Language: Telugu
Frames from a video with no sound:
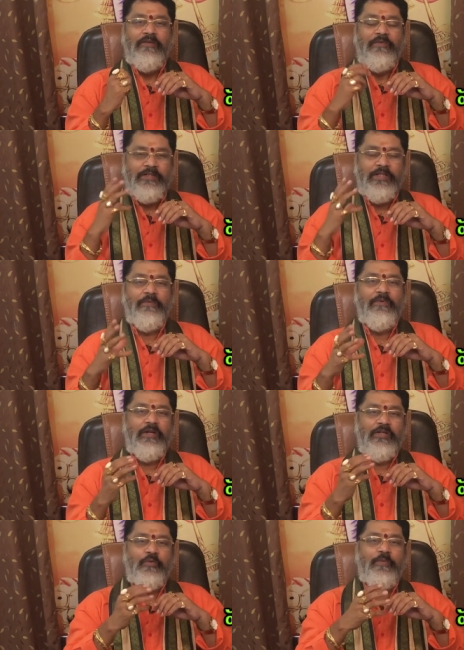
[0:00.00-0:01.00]
ఫర్ ఎగ్జాంపుల్
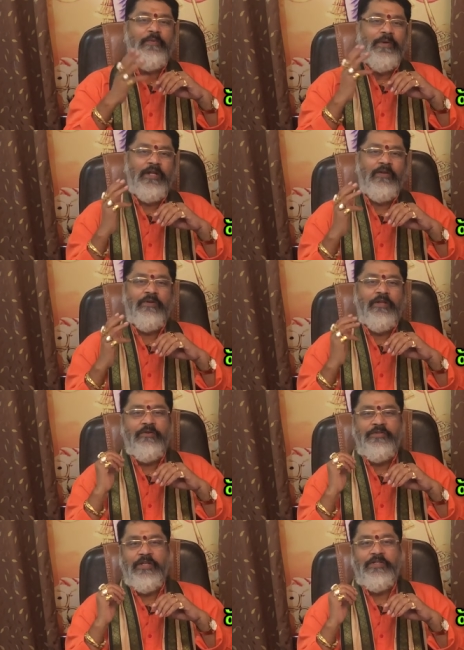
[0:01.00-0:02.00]
లక్ష రూపాయలు పెట్టాలనుకున్నాను
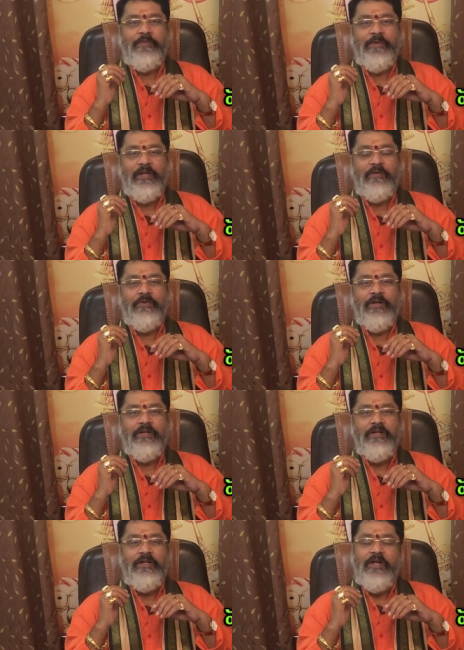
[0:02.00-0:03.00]
ఇందులో షేర్స్ పెట్టాలనుకున్నాను
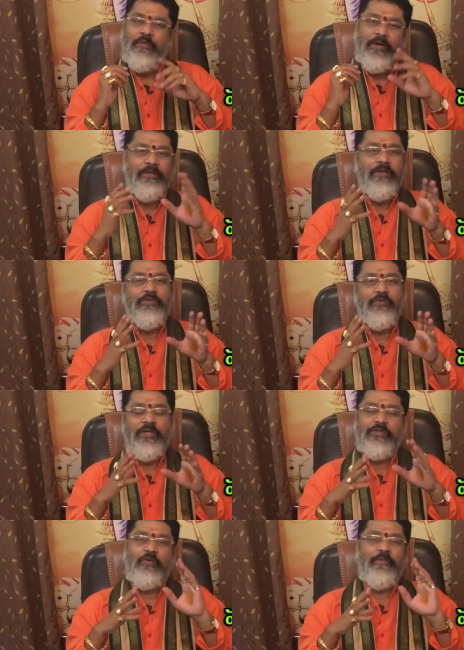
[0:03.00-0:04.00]
వాడు తెలుసు
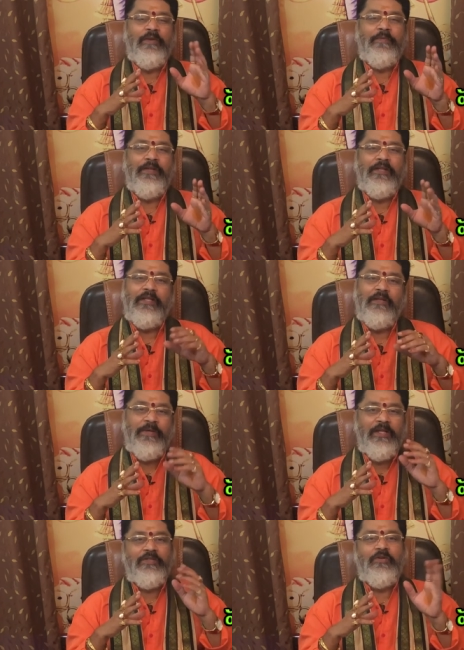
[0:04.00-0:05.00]
లక్ష రూపాయలు పెడితే దానికి
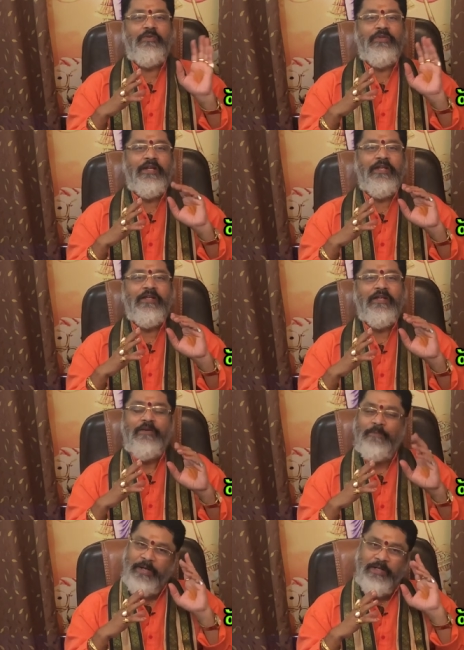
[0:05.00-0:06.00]
పది లక్షలు అవుతుందని
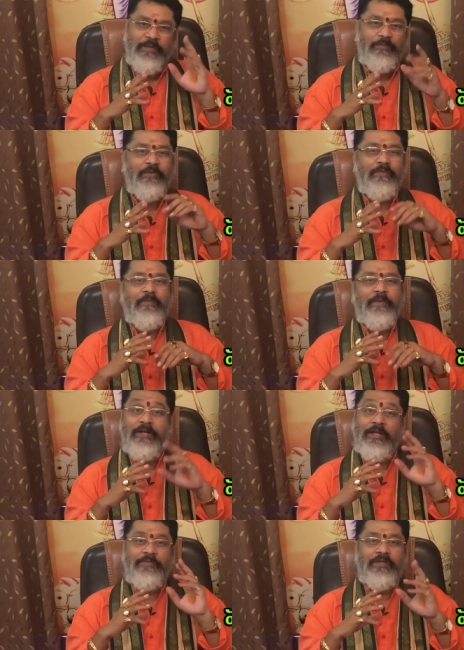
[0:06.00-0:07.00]
మైండ్ చెప్తున్నమాట
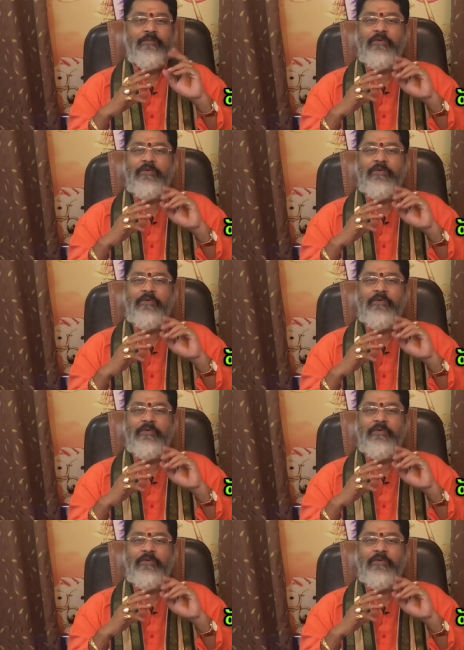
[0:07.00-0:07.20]
మైండ్ గేమ్ చాలా